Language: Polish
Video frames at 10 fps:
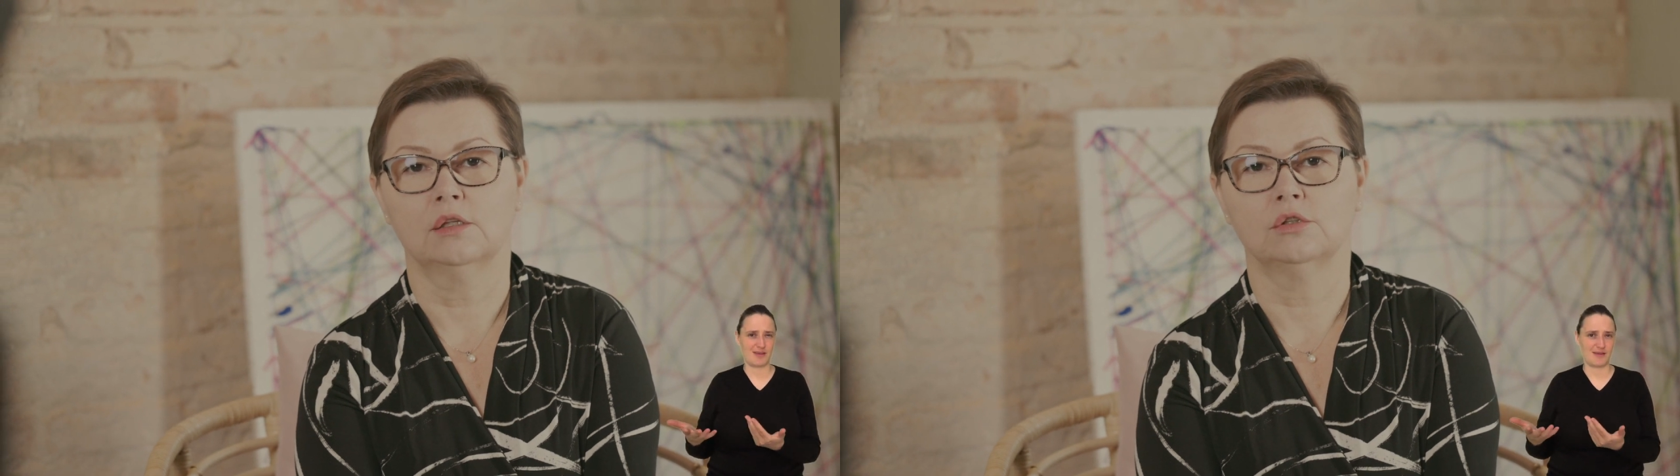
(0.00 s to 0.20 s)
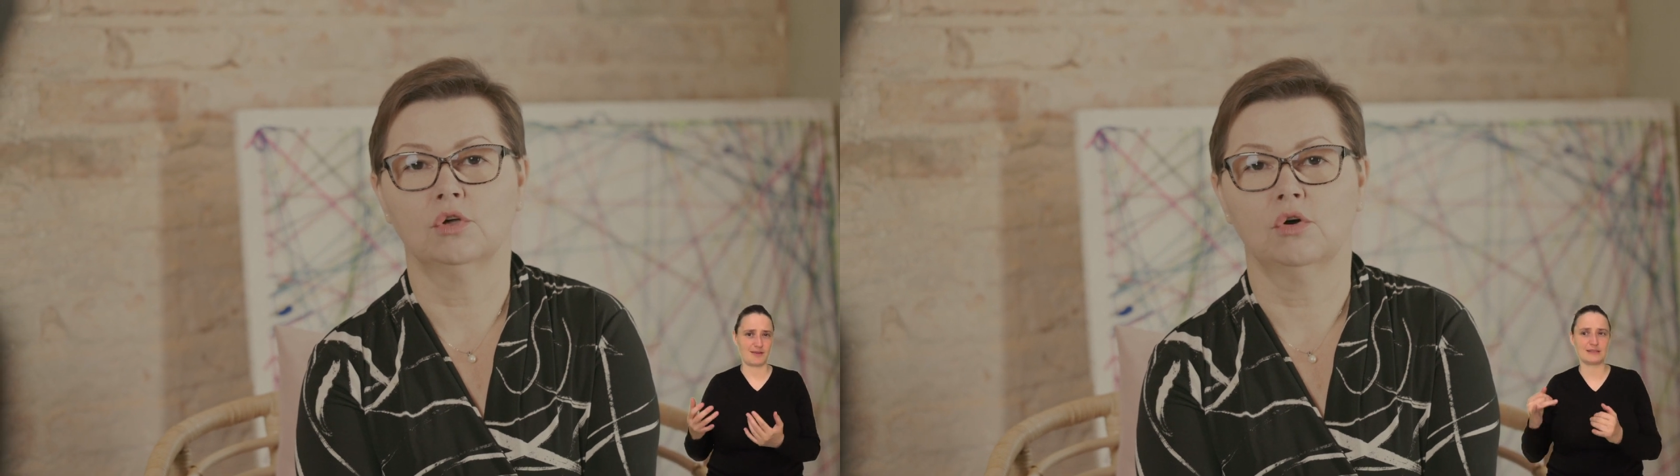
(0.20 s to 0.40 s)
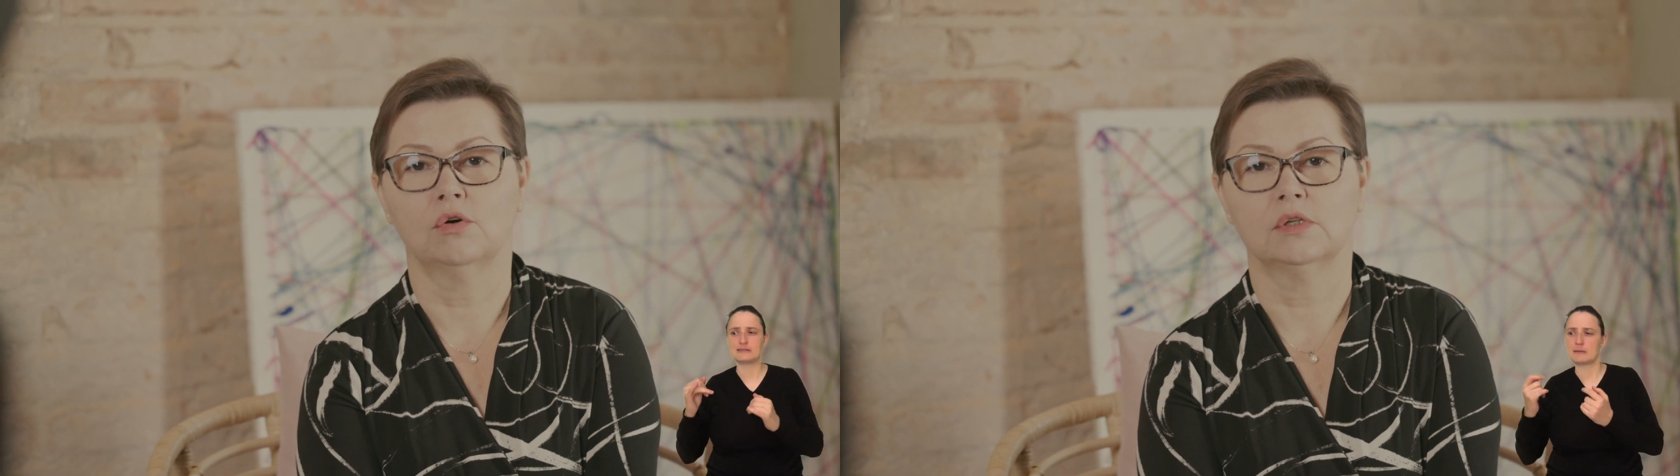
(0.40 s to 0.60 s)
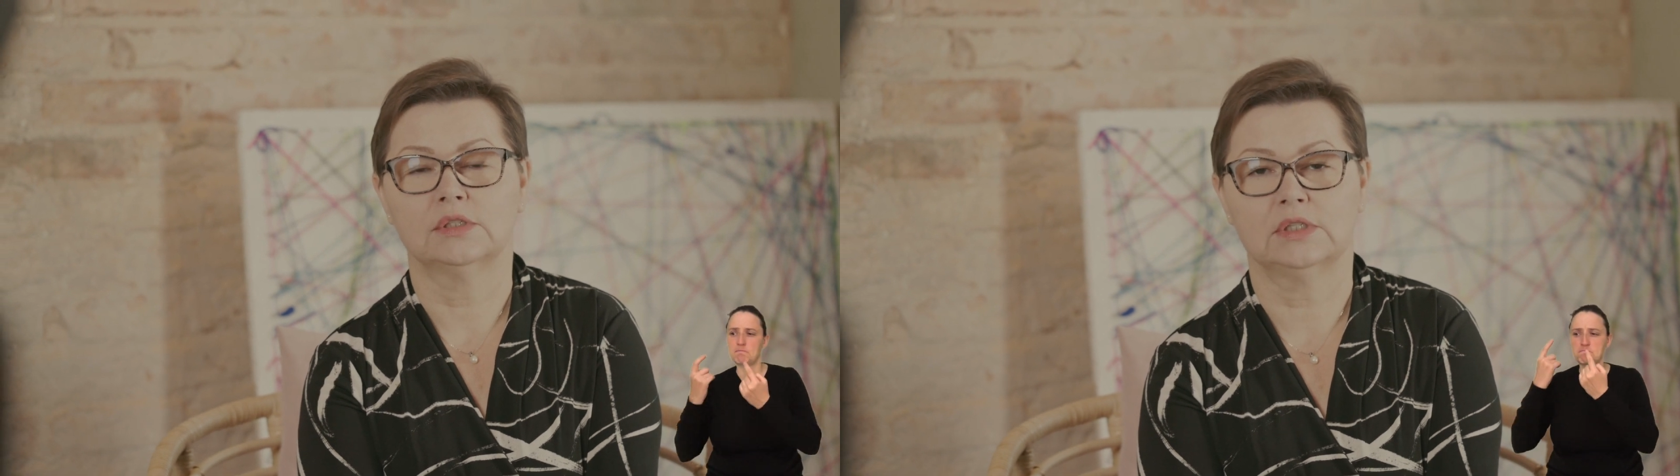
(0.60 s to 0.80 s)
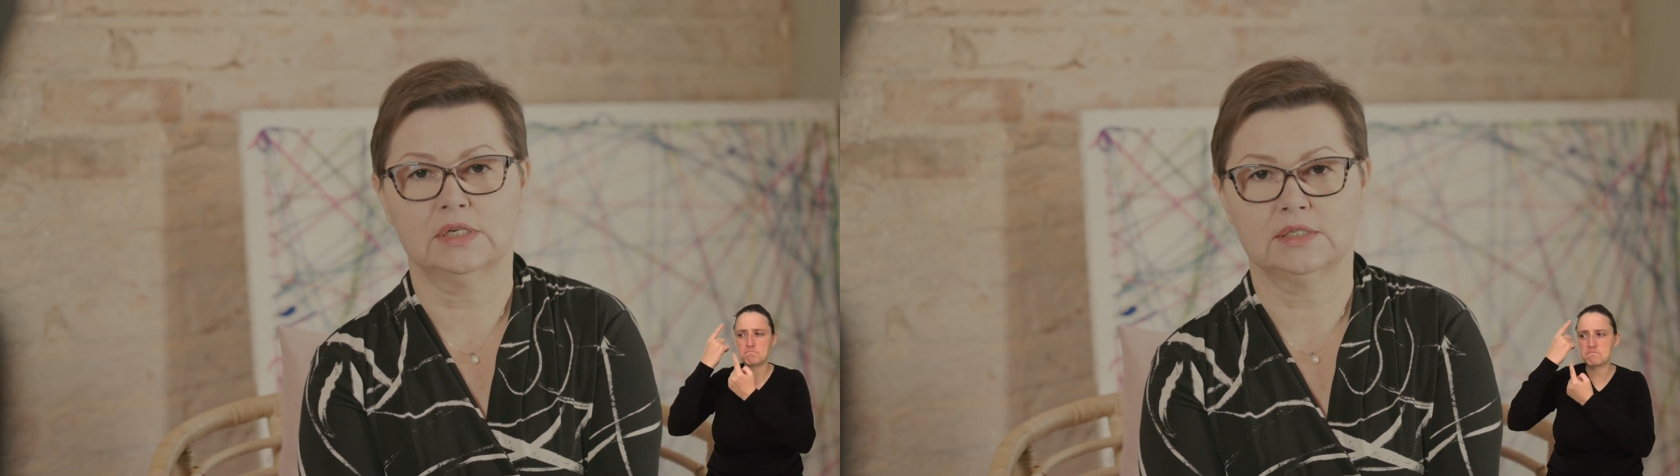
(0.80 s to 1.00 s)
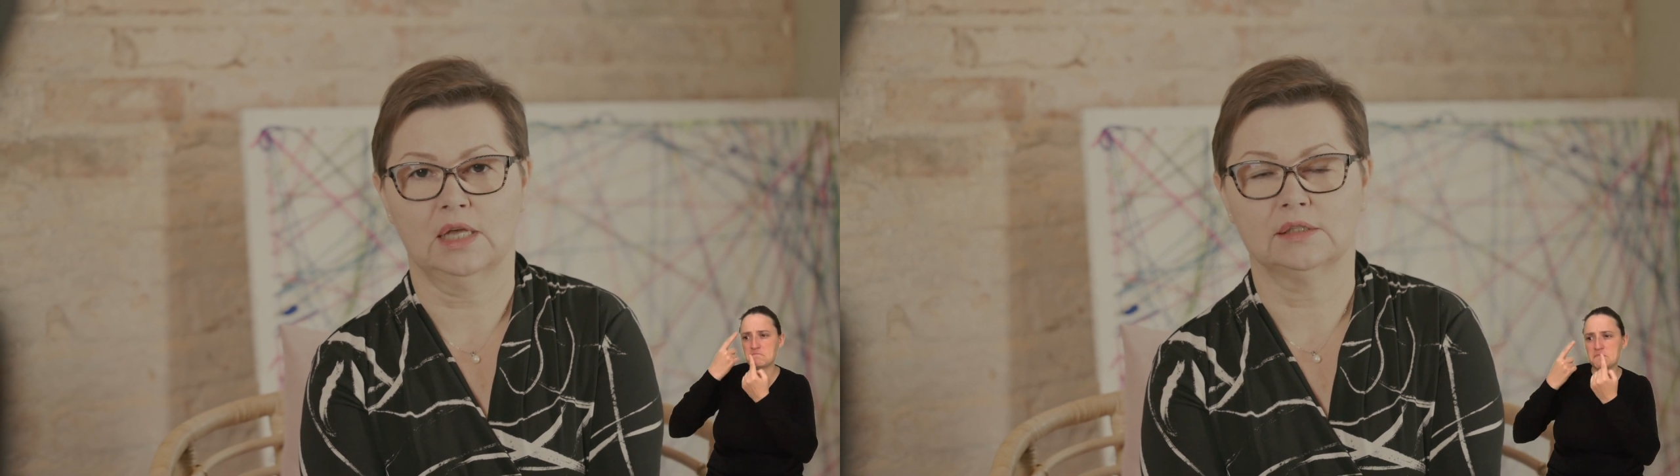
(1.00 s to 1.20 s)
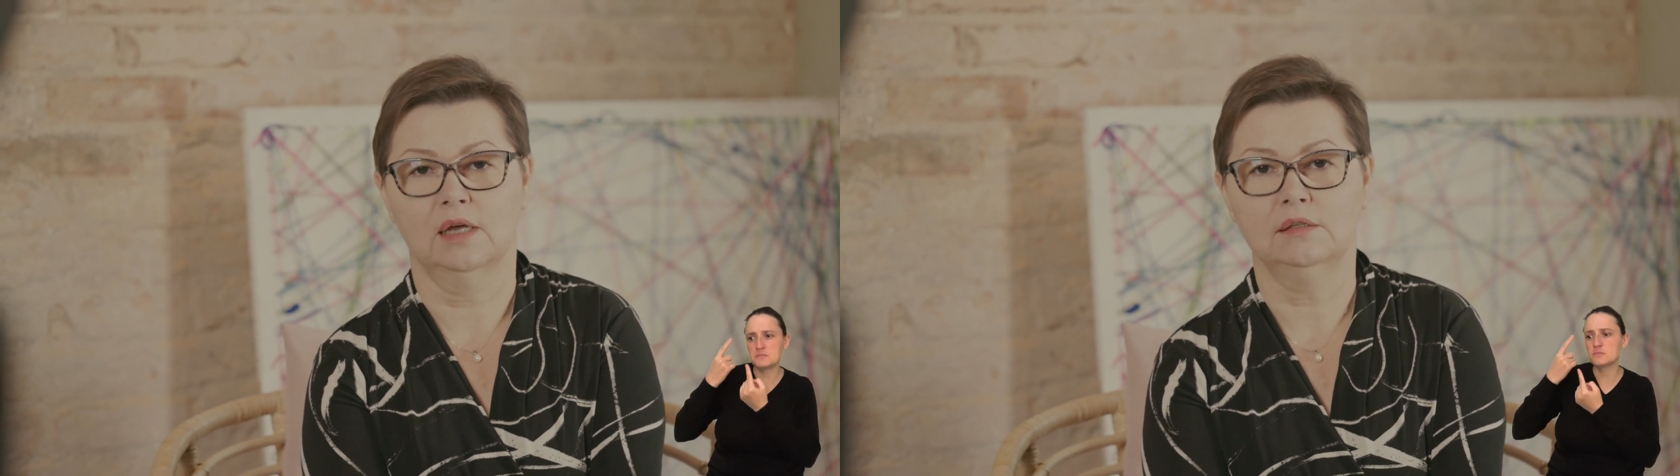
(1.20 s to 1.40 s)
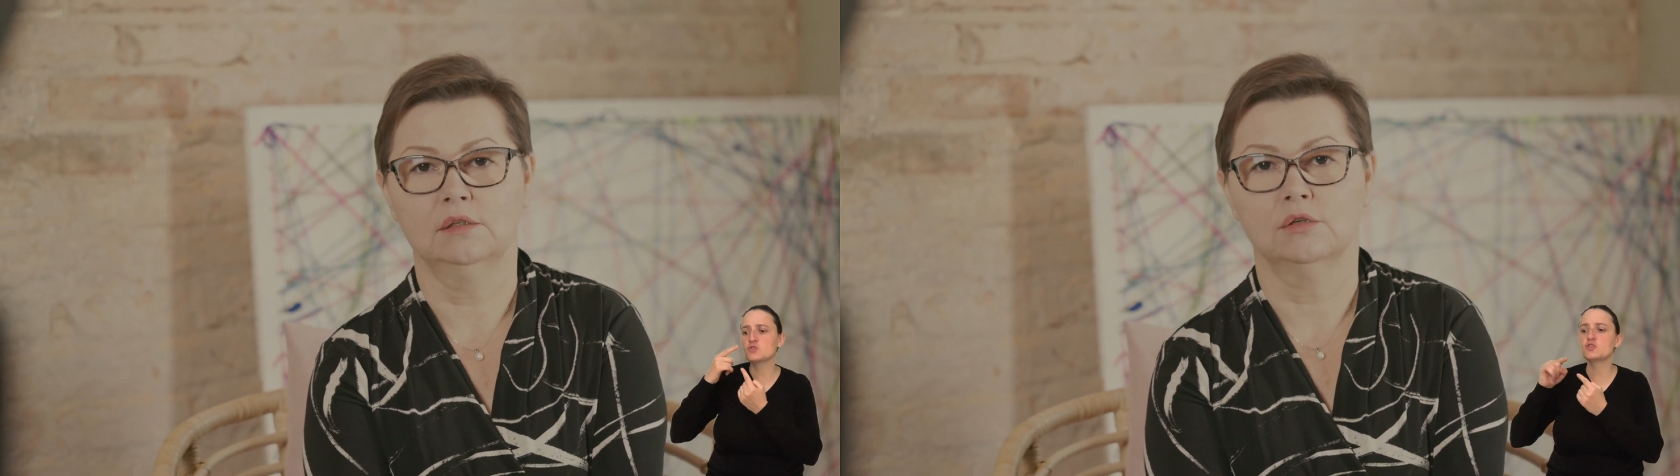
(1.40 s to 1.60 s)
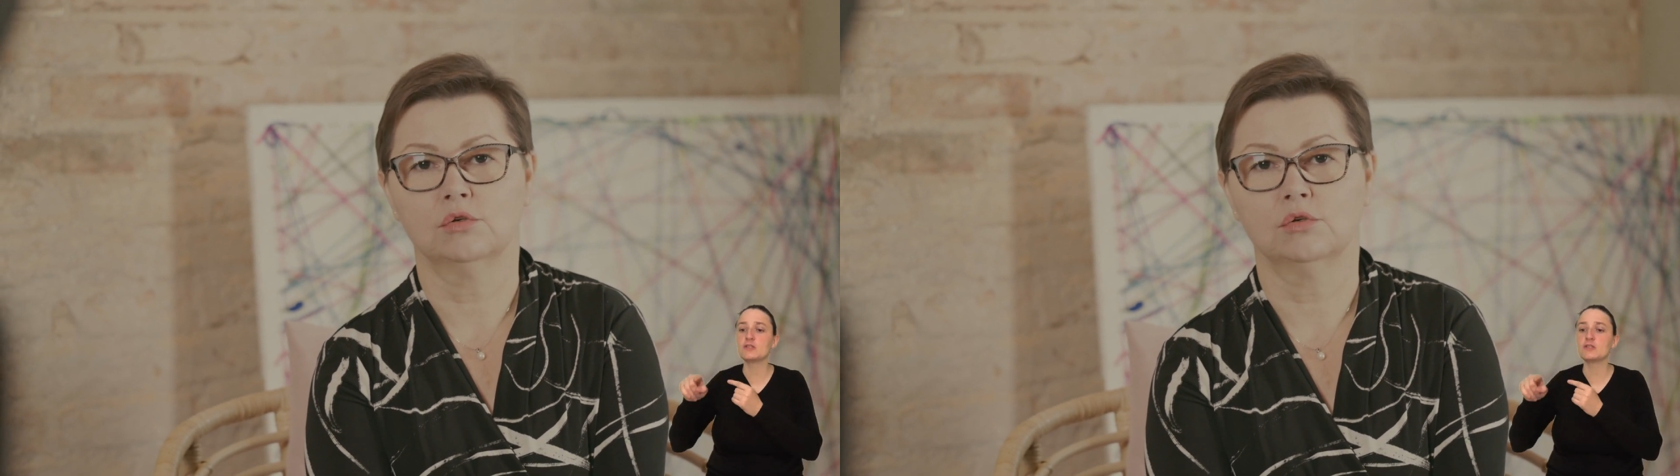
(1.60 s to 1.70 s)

do tych zadań,